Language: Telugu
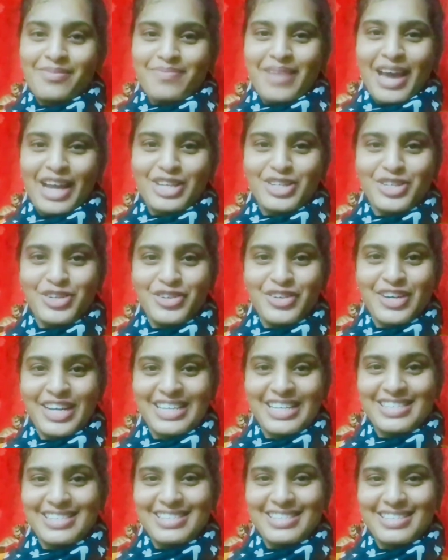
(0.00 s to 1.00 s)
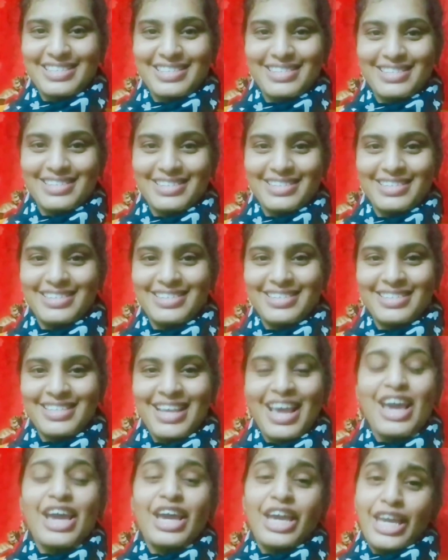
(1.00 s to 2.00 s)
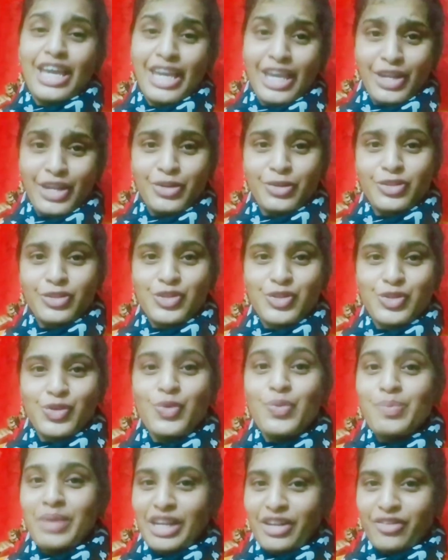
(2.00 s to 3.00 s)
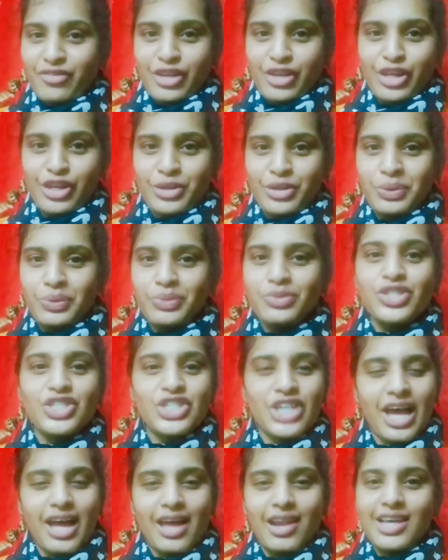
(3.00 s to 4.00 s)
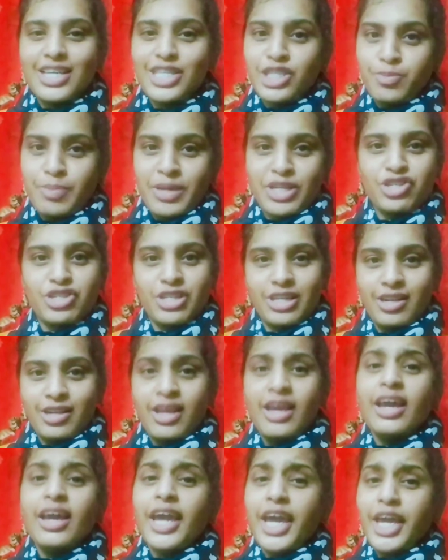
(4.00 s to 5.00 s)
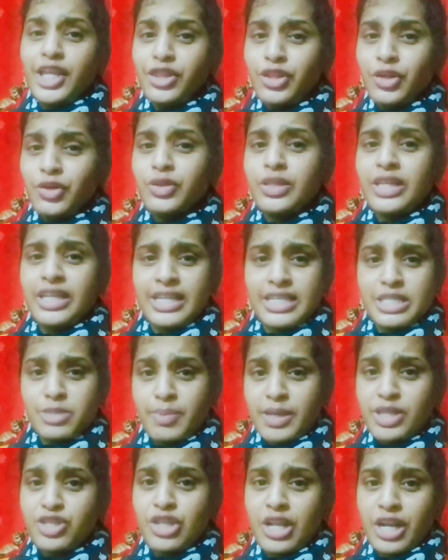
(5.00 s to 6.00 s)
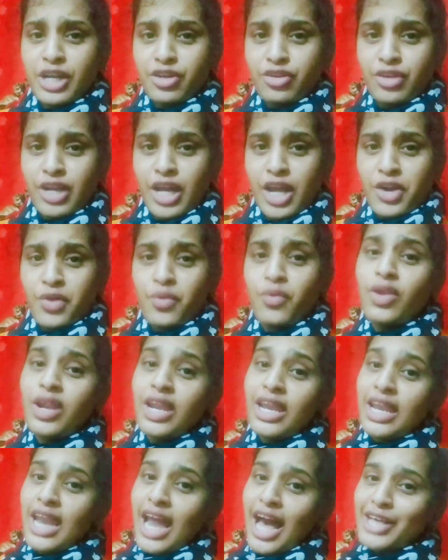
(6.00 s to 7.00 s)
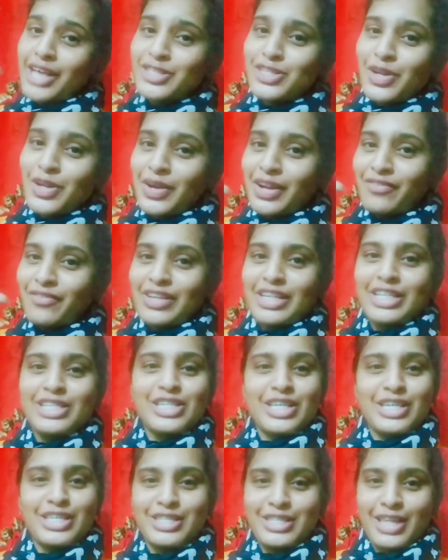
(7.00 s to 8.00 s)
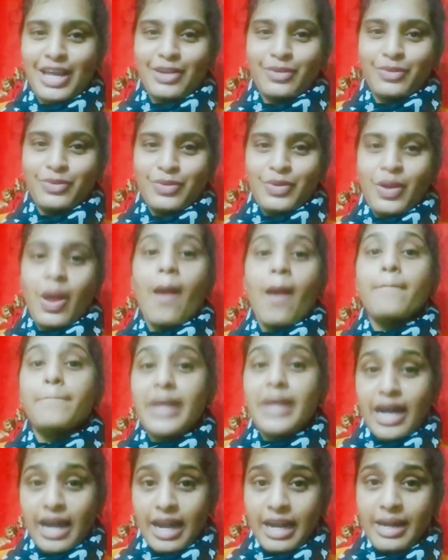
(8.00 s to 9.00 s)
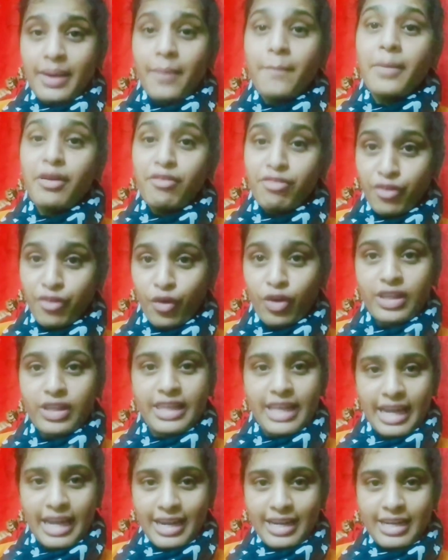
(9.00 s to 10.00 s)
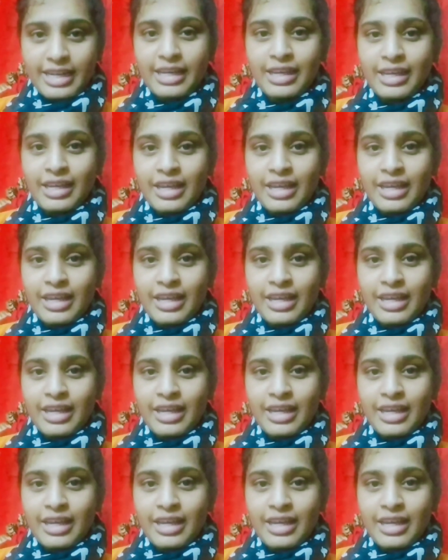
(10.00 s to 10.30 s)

బ్యాక్ టు క్రేజీ సిస్టర్స్ ఈరోజు మన వీడియో చాలా స్పెషల్ ఎందుకు దీన్ని స్పెషల్ అంటున్నానో లాస్ట్లో రివీల్ చేస్తాను బట్ బిఫోర్ దాట్